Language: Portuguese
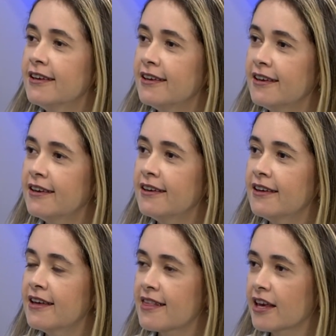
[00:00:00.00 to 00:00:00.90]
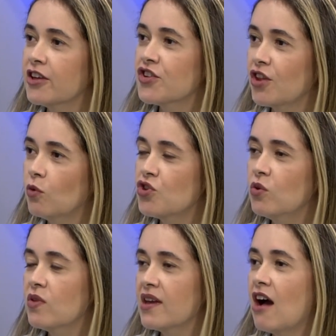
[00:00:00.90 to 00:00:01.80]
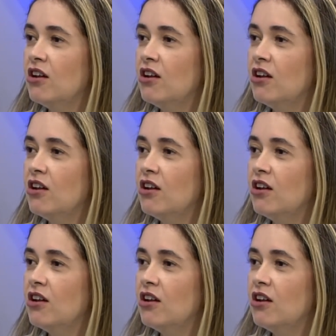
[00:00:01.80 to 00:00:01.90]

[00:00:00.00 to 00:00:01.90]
é, essa questão de que o cigarro